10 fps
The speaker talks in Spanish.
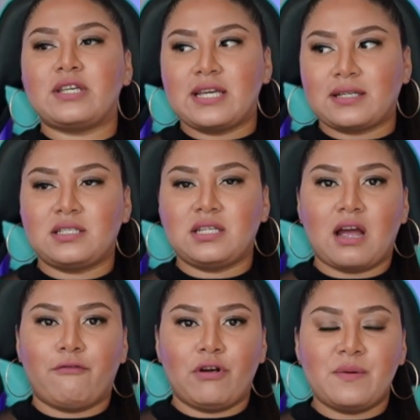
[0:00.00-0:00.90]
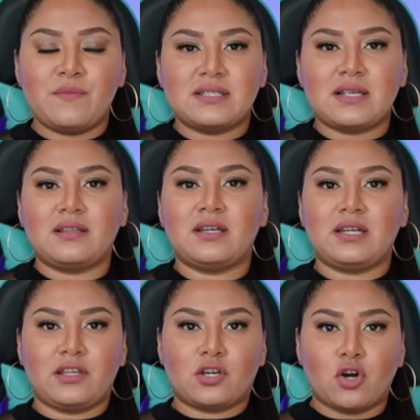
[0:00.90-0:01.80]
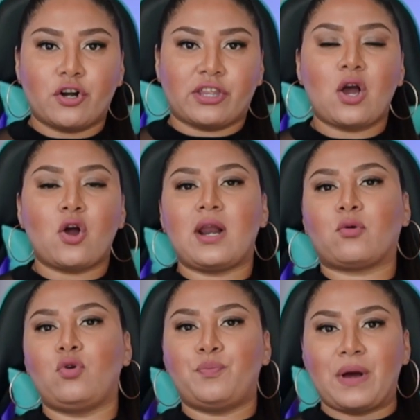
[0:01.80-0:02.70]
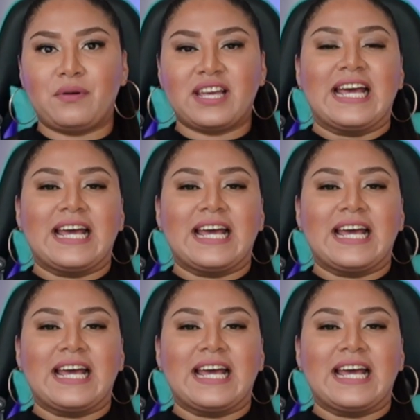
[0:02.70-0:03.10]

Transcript: y esta chica fue la manzana de la discordia o la culpable